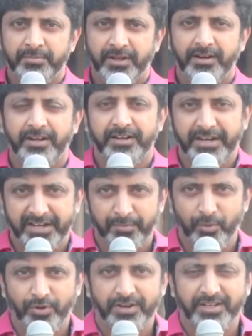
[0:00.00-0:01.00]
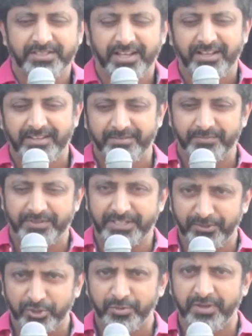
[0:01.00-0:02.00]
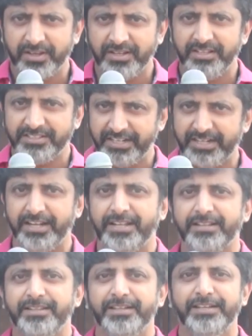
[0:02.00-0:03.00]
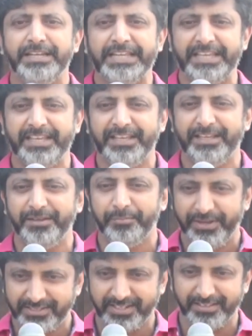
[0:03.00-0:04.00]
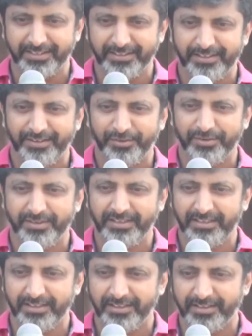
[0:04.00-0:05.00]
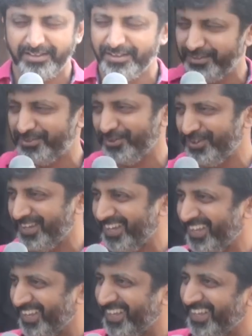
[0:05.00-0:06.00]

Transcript: நான் டேரக்டர் மோகன் ராஜா சந்தோஷமாக இருக்குது இந்த செட்டில் இருந்து இன்றைக்கி பேசுகிறது சொல்லுங்கள்